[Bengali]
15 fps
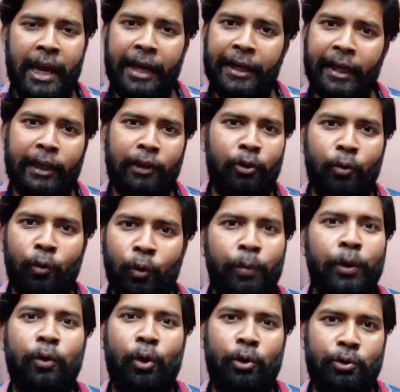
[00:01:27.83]
এটা কিন্তু
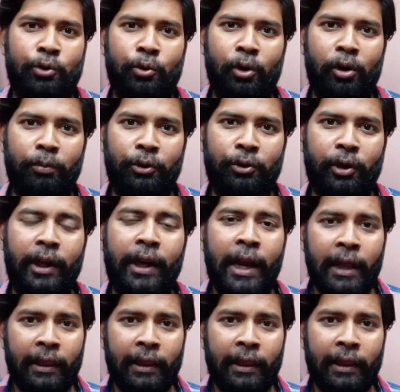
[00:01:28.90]
খুবই কষ্টকর বিষয়